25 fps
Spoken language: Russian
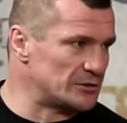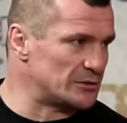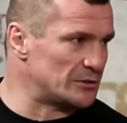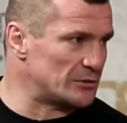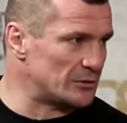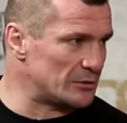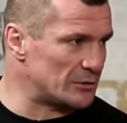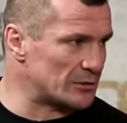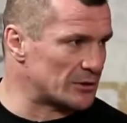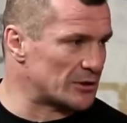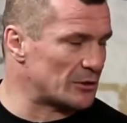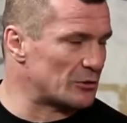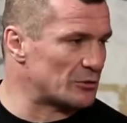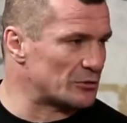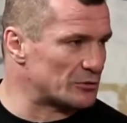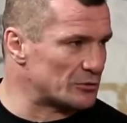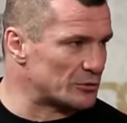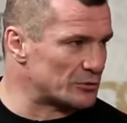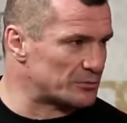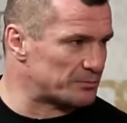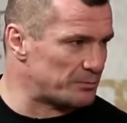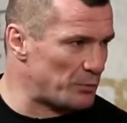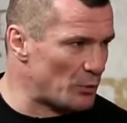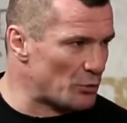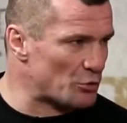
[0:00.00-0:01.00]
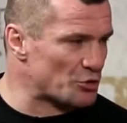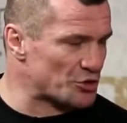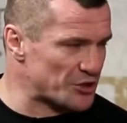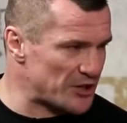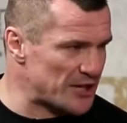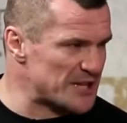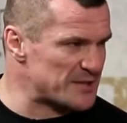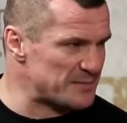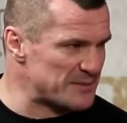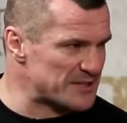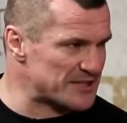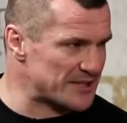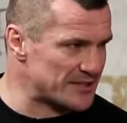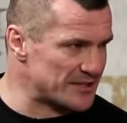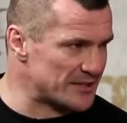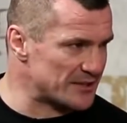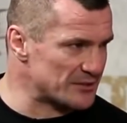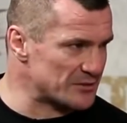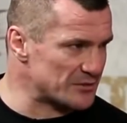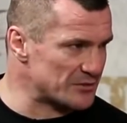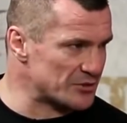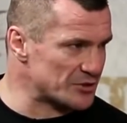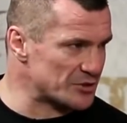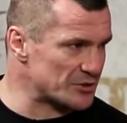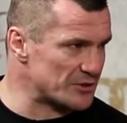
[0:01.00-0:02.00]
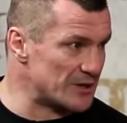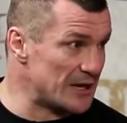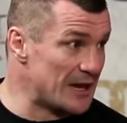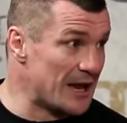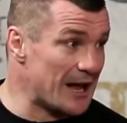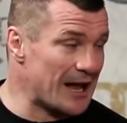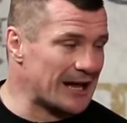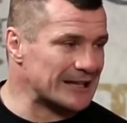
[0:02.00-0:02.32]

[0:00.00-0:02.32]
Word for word: Он упал только потому, что поскользнулся.